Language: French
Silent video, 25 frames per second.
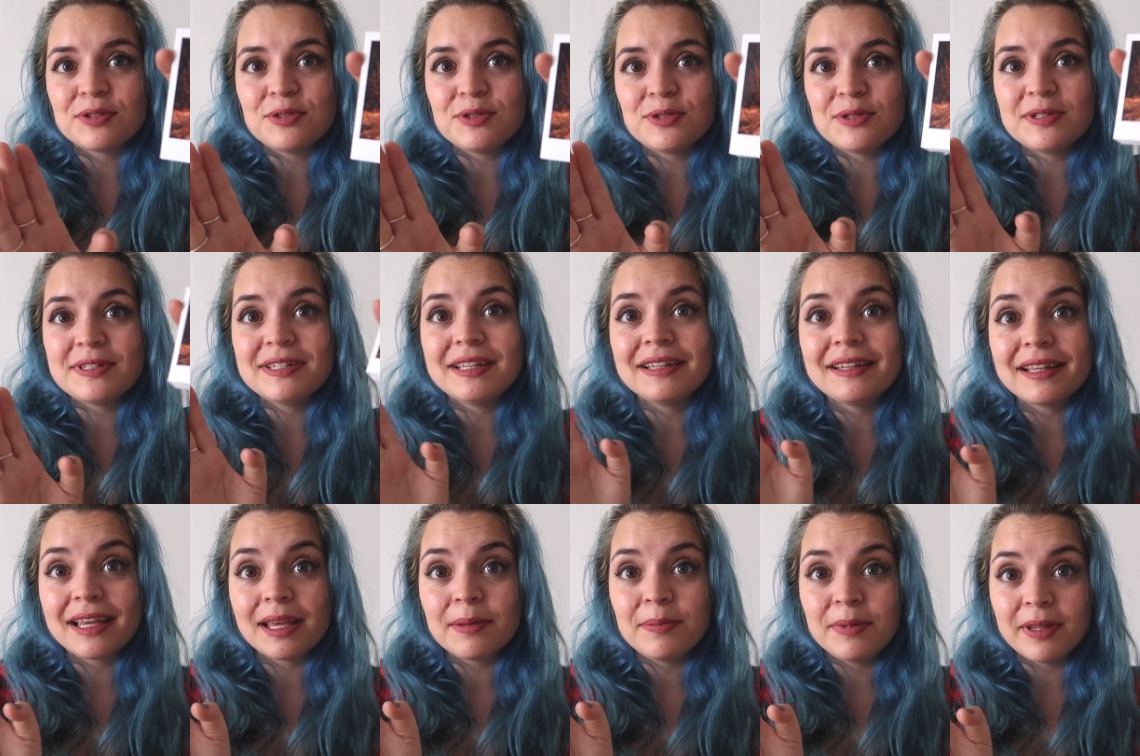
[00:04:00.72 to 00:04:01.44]
que je sais
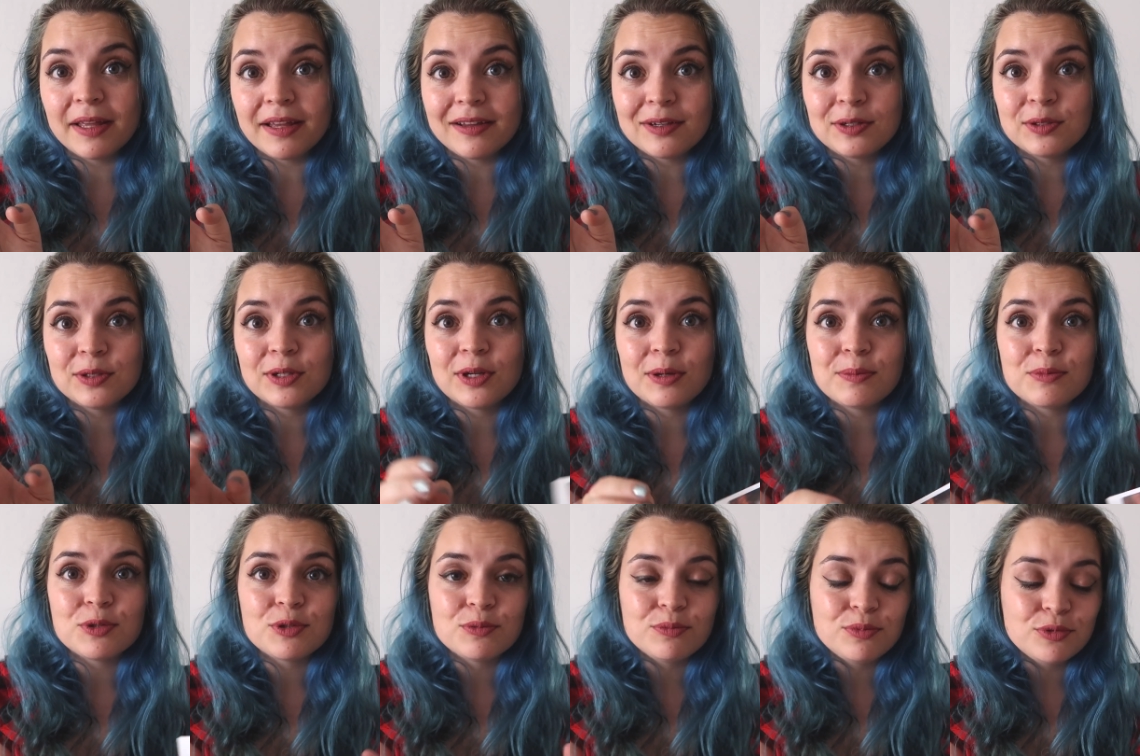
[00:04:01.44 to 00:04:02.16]
très bien que
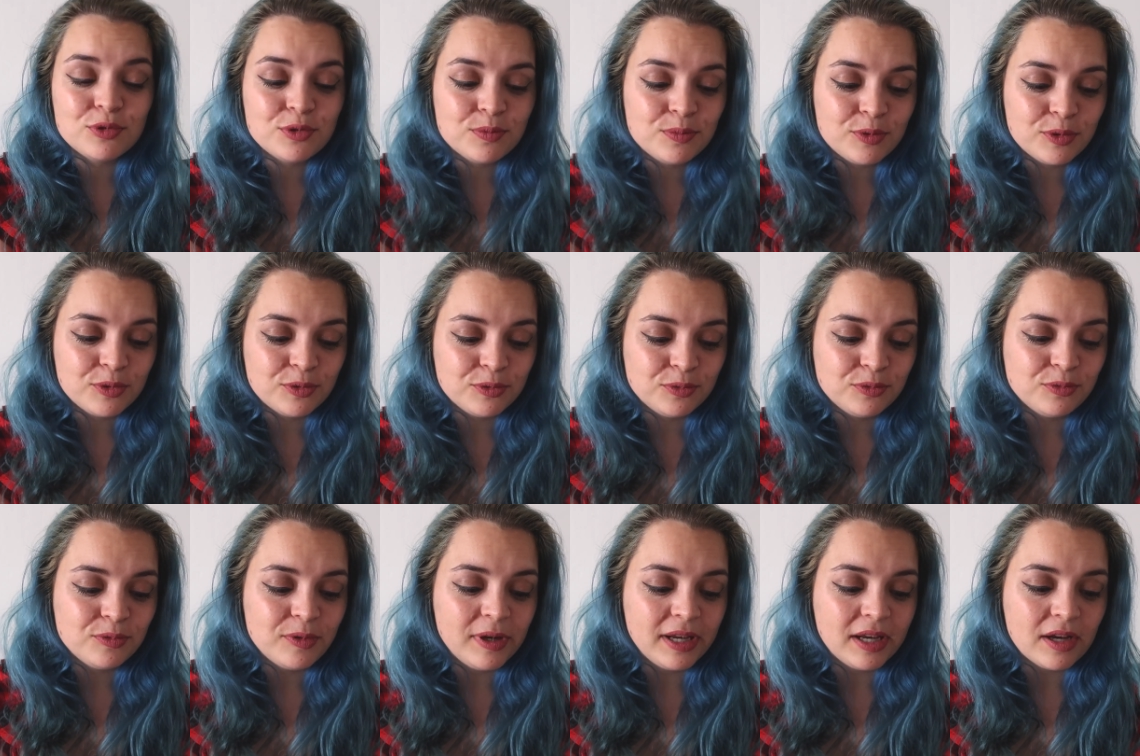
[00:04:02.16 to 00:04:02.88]
comme je bouge
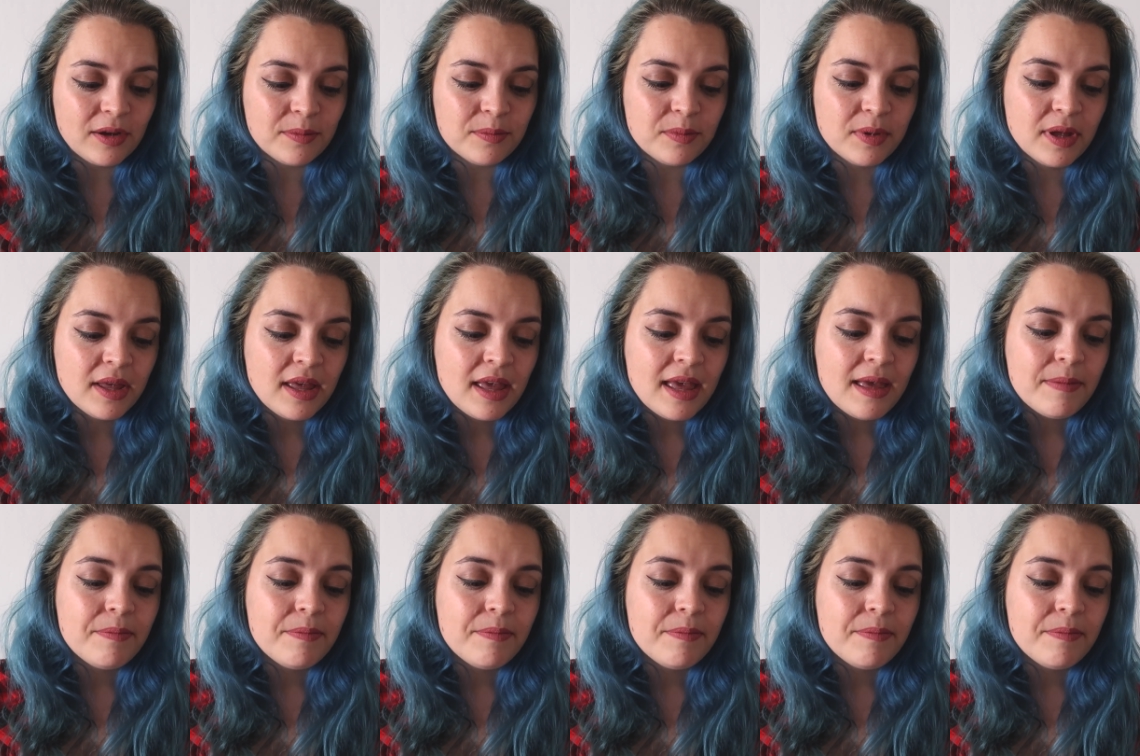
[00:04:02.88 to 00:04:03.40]
beaucoup et comme